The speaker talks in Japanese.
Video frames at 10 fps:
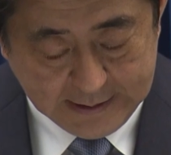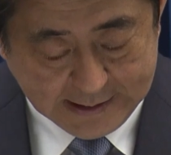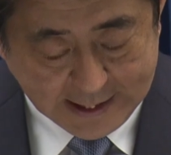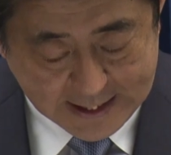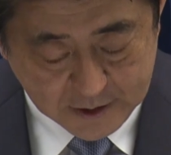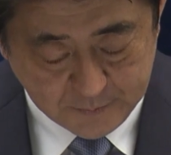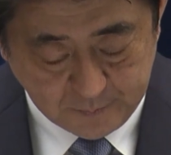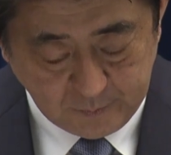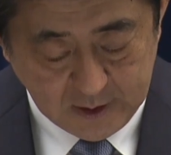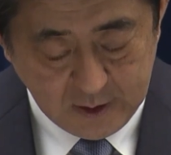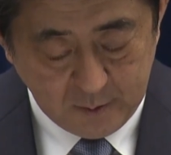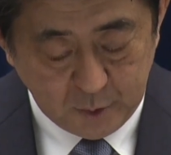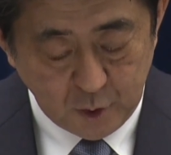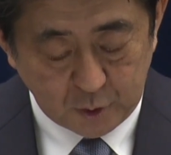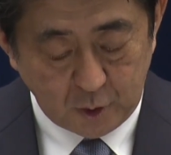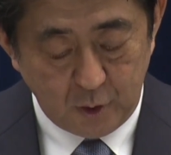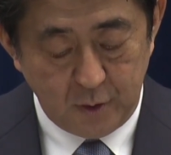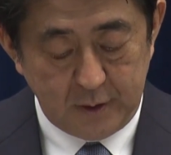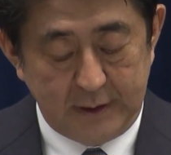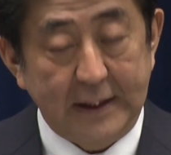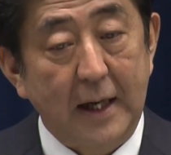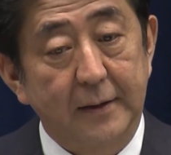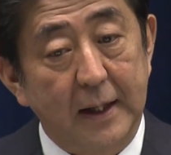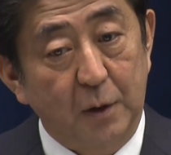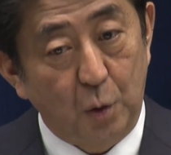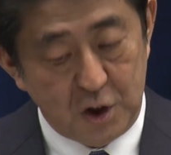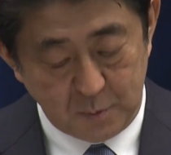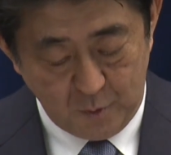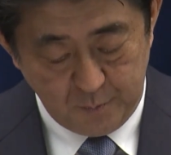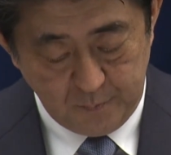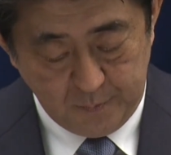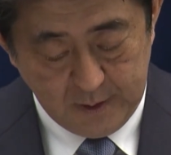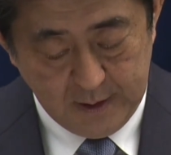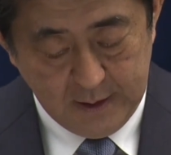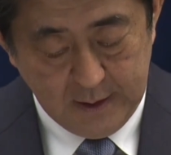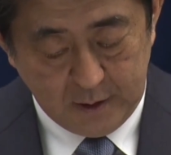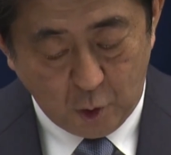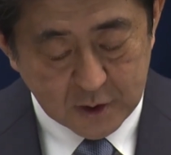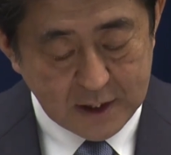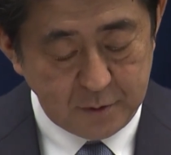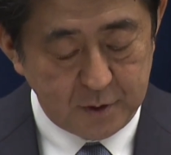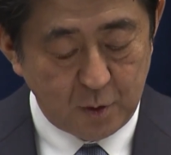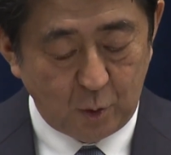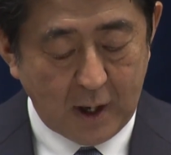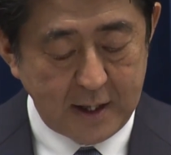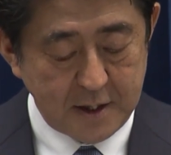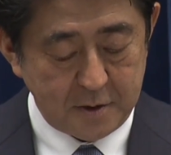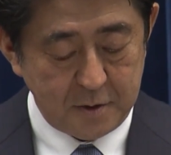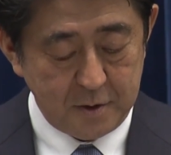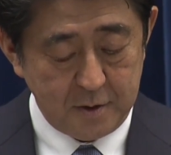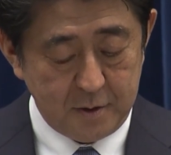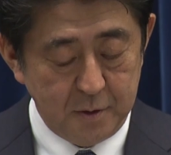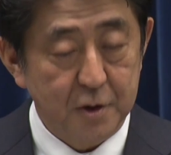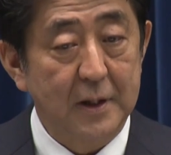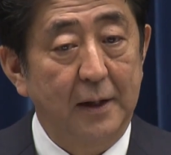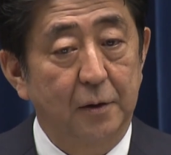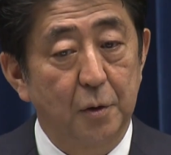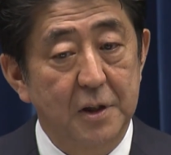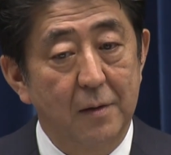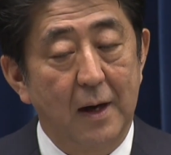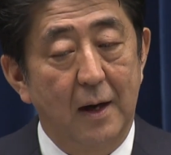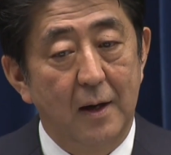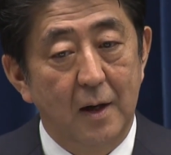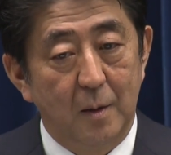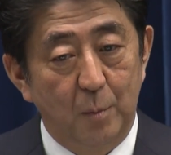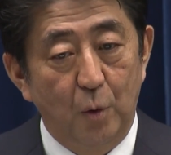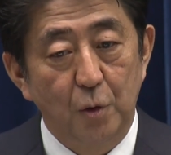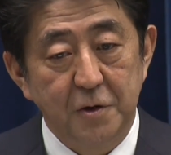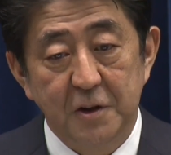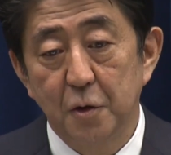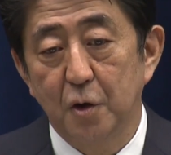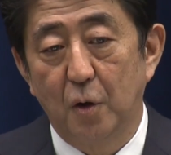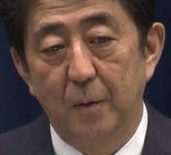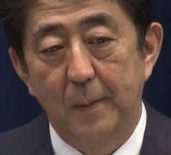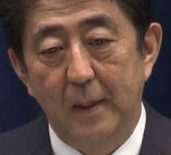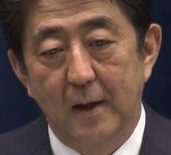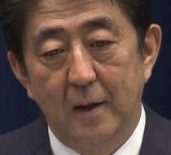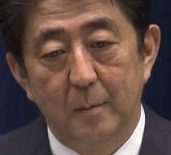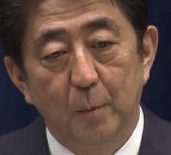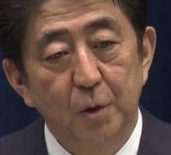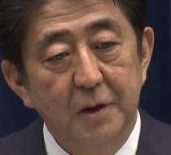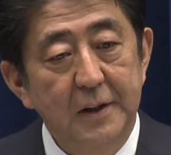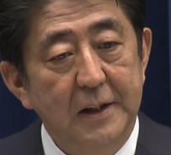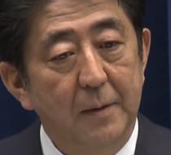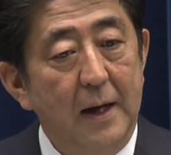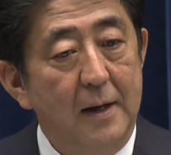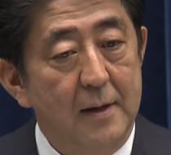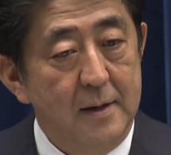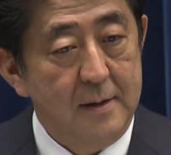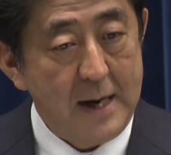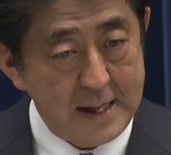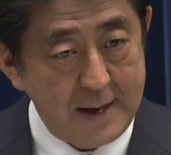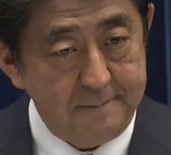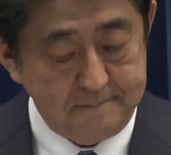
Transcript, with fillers: いかなる武力の威嚇や行使も、国際紛争を解決する手段としては、もう二度と用いてはならない